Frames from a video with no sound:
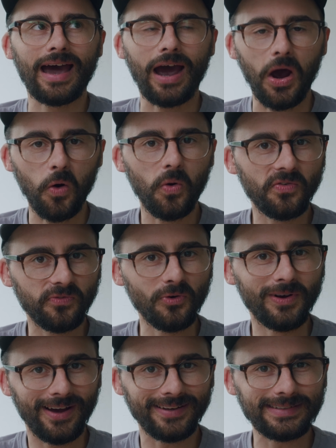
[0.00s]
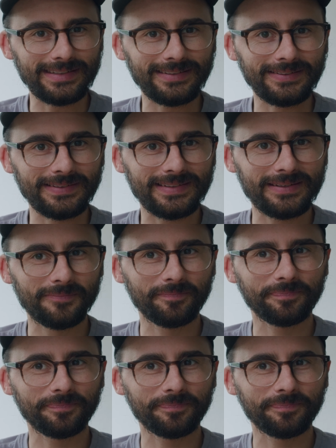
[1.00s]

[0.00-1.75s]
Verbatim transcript: auch Full HD ist.